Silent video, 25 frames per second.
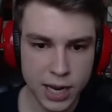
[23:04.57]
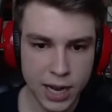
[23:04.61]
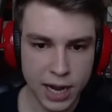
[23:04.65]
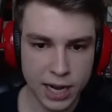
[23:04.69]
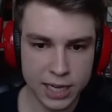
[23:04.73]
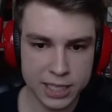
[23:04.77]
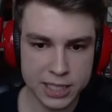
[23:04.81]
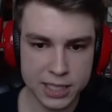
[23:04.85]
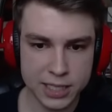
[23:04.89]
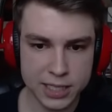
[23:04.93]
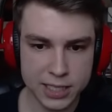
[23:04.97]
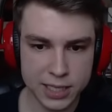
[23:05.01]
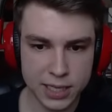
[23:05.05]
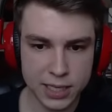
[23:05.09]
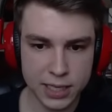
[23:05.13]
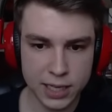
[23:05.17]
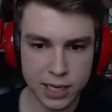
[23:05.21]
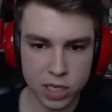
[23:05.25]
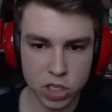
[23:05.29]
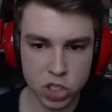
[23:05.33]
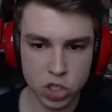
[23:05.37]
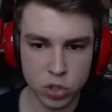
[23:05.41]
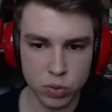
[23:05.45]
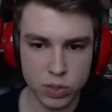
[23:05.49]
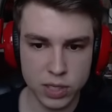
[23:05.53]
Als ich sie in
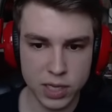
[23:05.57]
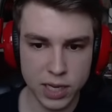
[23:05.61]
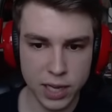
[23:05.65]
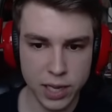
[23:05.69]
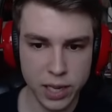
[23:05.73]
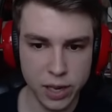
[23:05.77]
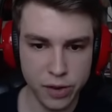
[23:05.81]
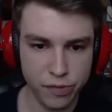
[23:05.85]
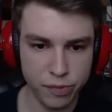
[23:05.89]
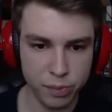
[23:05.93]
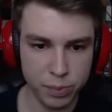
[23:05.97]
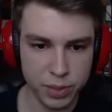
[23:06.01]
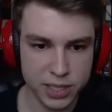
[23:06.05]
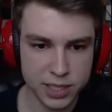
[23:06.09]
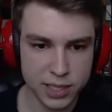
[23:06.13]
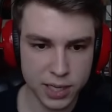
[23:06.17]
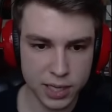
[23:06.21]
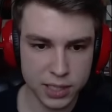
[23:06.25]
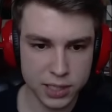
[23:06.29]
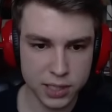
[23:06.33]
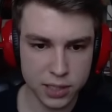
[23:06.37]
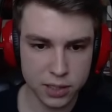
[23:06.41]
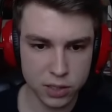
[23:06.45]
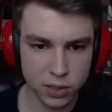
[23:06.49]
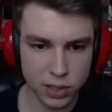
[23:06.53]
der Studierhilfen
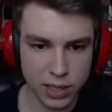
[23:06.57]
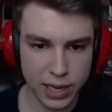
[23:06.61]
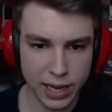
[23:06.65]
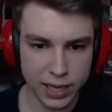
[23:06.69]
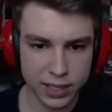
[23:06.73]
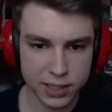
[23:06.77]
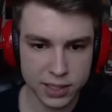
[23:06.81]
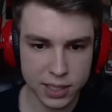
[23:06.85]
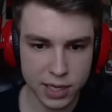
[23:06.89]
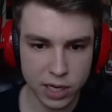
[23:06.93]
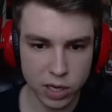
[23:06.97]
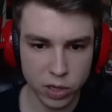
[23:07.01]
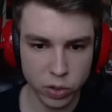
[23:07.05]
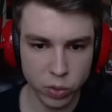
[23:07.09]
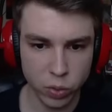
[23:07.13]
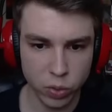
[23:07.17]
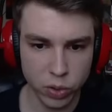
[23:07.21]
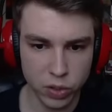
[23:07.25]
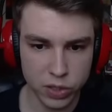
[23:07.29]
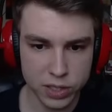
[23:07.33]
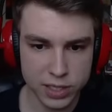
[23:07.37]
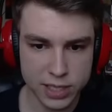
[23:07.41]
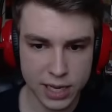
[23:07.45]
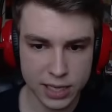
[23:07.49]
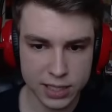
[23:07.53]
bezeichnete, lachte der Junge
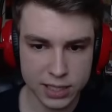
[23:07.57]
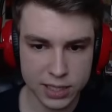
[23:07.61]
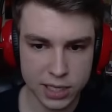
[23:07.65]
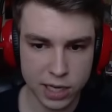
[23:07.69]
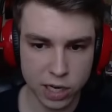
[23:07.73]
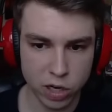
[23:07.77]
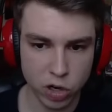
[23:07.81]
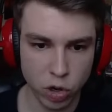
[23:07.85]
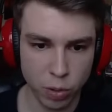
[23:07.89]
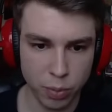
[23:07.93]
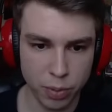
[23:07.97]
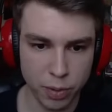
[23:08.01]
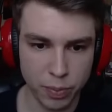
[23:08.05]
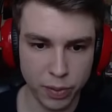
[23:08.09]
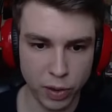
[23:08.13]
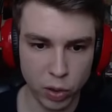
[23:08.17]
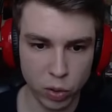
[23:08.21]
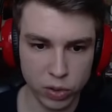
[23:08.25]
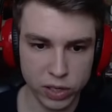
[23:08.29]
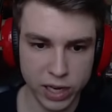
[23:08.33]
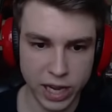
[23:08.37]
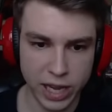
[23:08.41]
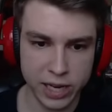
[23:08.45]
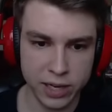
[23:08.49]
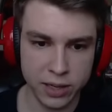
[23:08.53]
und sagte, der Körper
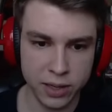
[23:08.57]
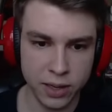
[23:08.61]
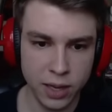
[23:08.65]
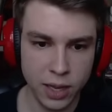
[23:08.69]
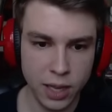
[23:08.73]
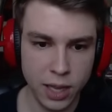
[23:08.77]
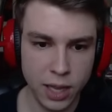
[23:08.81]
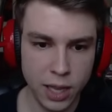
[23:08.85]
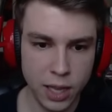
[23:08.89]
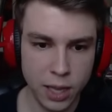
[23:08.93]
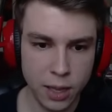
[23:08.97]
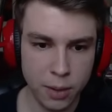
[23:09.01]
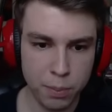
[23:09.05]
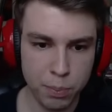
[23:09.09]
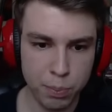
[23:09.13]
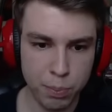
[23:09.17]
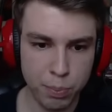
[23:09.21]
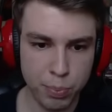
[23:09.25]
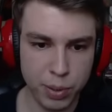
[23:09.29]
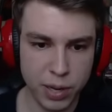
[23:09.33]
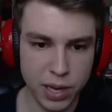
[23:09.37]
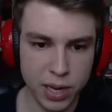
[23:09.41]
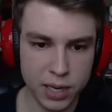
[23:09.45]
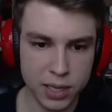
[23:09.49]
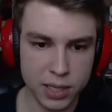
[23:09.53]
braucht keinen
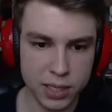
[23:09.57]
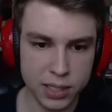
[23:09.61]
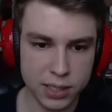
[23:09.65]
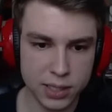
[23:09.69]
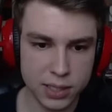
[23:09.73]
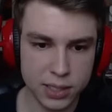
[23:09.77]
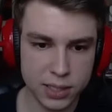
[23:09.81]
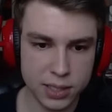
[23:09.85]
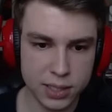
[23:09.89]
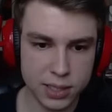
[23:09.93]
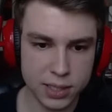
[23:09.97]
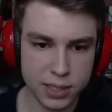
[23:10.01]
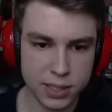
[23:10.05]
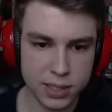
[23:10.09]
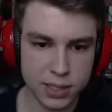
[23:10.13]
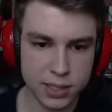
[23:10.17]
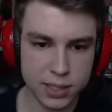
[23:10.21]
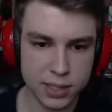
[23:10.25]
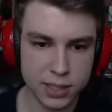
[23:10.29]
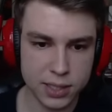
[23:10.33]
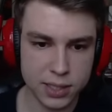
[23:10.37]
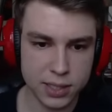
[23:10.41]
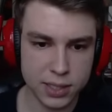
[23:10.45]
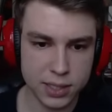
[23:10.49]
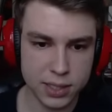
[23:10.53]

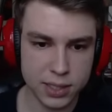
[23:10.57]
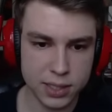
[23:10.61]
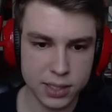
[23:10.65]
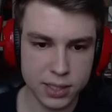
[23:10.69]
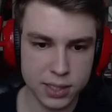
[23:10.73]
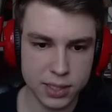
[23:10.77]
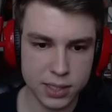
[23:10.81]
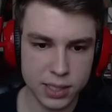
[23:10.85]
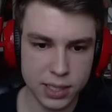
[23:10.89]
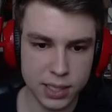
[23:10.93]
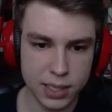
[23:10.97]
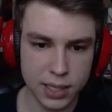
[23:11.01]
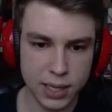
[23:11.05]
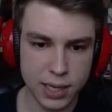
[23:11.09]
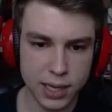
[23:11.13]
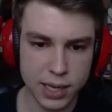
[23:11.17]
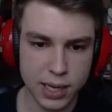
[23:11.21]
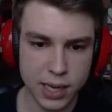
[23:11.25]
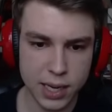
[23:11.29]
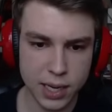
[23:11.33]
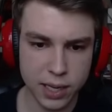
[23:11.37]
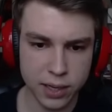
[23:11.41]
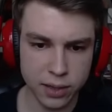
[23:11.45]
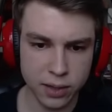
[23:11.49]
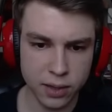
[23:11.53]

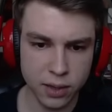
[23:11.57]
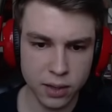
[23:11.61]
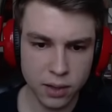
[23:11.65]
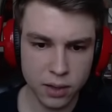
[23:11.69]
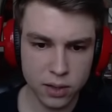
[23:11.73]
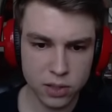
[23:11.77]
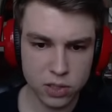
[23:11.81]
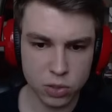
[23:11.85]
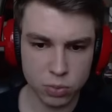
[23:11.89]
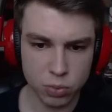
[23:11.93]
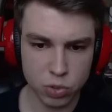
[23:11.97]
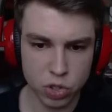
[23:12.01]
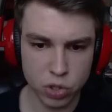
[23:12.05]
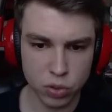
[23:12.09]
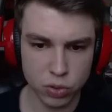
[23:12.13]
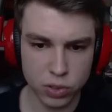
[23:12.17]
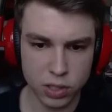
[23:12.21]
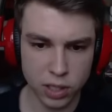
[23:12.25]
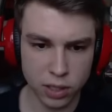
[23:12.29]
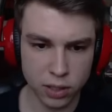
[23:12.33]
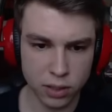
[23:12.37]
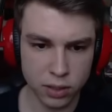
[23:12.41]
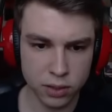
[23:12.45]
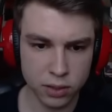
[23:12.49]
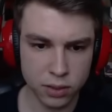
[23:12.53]
Penicillin zum
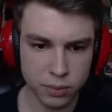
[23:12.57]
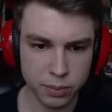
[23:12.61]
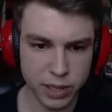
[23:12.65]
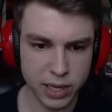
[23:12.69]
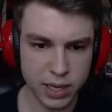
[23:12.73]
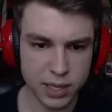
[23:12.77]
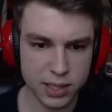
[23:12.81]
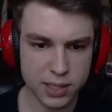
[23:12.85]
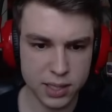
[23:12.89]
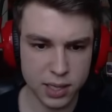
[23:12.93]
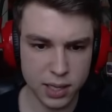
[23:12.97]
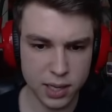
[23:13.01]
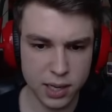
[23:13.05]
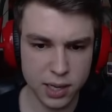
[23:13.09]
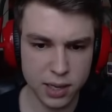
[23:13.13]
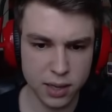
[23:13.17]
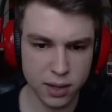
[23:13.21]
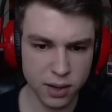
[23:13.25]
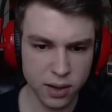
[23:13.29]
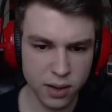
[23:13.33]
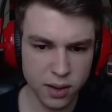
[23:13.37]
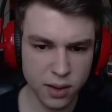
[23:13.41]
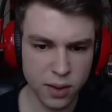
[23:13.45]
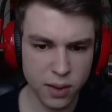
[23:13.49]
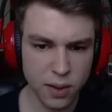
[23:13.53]
Studieren.
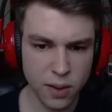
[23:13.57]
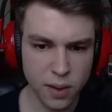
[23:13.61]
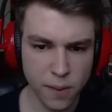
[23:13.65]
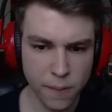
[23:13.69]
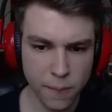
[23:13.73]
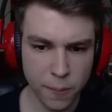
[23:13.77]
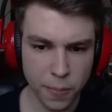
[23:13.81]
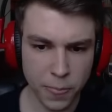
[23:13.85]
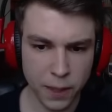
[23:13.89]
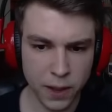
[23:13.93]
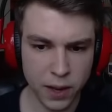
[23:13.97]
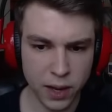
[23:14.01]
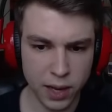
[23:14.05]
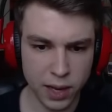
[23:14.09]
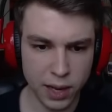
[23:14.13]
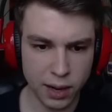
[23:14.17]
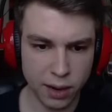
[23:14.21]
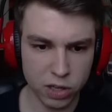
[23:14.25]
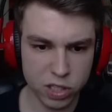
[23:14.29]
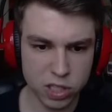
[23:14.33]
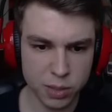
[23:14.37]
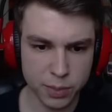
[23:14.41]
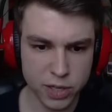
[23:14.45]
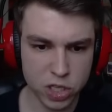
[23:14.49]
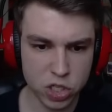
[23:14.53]
Penicillin. Äh,
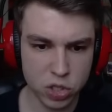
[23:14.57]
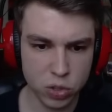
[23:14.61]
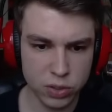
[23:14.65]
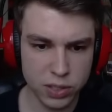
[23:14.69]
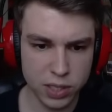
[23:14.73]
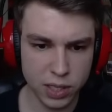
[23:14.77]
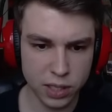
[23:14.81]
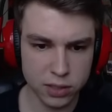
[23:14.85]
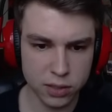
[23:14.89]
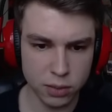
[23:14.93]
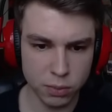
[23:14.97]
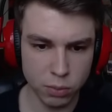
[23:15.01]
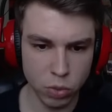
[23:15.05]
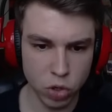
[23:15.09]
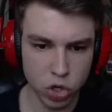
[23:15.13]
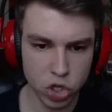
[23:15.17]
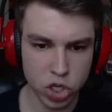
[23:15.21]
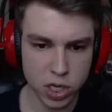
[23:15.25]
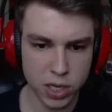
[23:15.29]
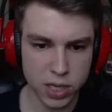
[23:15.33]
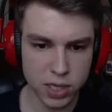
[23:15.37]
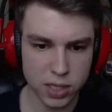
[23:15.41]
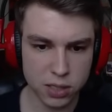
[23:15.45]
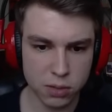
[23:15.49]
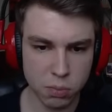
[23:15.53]
außer man studiert
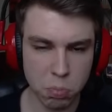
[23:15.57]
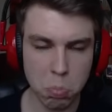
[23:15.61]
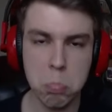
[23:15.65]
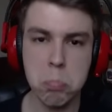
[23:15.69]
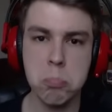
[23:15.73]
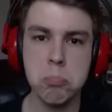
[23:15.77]
Muschis.